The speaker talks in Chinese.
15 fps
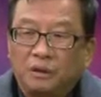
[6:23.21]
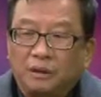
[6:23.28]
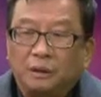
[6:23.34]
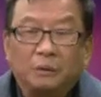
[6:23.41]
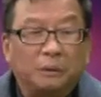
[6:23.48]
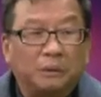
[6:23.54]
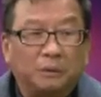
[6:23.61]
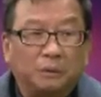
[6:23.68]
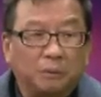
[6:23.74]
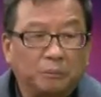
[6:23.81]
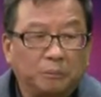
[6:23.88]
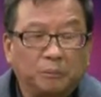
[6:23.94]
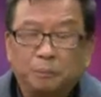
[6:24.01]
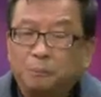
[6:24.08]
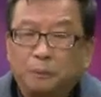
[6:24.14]
也有很多
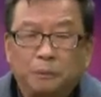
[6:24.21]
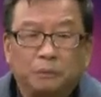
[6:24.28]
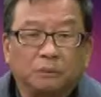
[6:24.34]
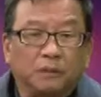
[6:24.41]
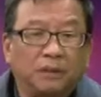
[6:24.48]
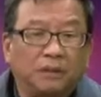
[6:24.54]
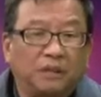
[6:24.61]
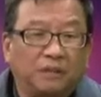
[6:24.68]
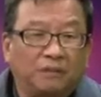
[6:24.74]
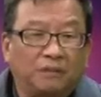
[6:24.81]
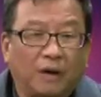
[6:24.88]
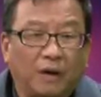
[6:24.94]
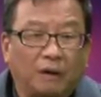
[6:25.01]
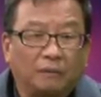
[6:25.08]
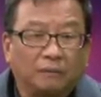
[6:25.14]
不不足的地
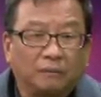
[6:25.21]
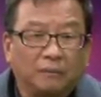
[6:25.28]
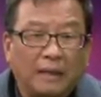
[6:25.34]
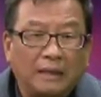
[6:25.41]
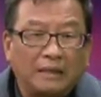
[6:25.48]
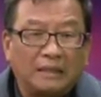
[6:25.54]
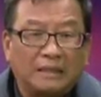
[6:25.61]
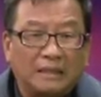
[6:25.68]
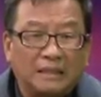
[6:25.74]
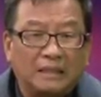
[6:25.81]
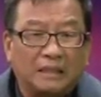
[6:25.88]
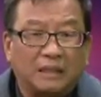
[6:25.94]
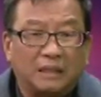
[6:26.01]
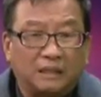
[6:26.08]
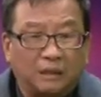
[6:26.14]
方。当你真
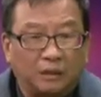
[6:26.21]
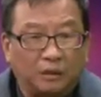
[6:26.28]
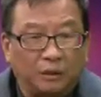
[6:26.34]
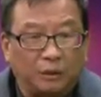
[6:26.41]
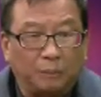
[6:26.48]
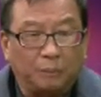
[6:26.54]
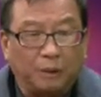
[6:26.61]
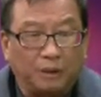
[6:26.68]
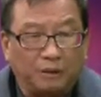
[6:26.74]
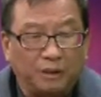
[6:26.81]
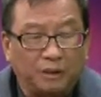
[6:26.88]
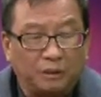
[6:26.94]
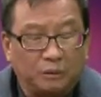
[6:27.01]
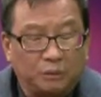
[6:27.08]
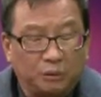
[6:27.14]
实的时候，你表
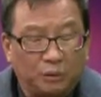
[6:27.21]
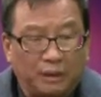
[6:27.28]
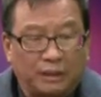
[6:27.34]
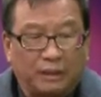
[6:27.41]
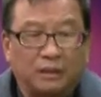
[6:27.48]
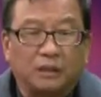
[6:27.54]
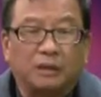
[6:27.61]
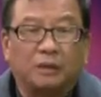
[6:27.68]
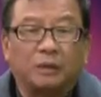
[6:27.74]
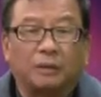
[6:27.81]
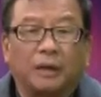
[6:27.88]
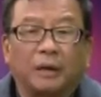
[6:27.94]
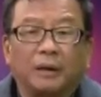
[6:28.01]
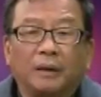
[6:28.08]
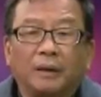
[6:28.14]
现出来的时候
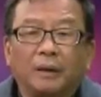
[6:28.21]
呢，